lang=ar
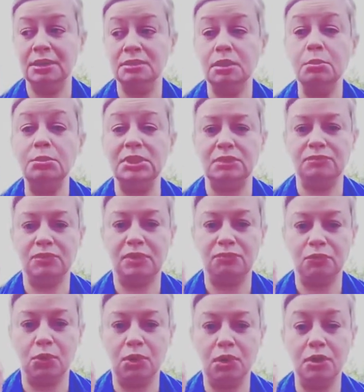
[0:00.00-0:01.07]
طمي
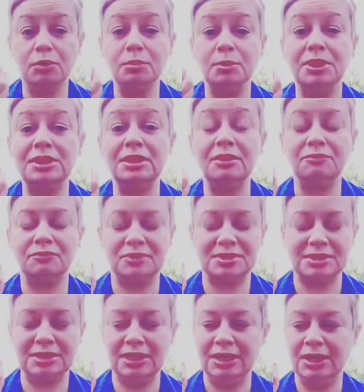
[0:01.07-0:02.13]
فالفخار
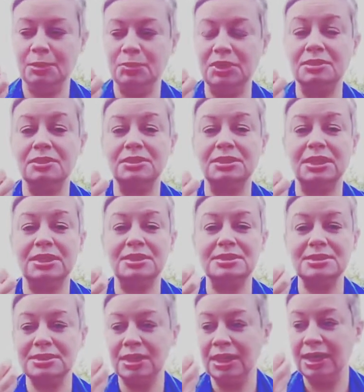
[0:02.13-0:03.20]
بيتنفس تقدر
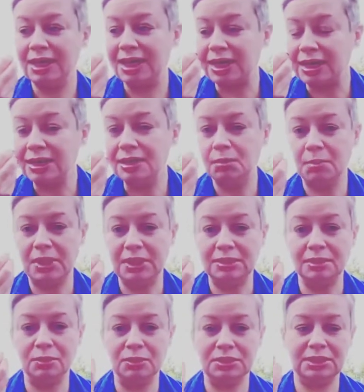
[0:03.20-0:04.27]
تحس خير
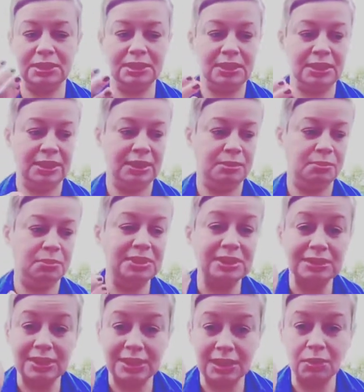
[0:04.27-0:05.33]
الماده وانت
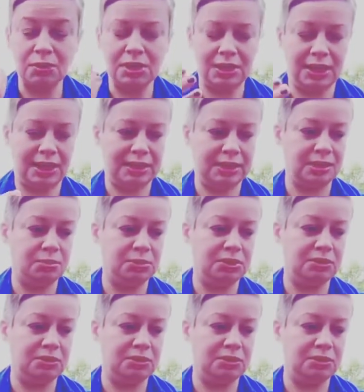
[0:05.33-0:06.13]
بتتناول الحاجه من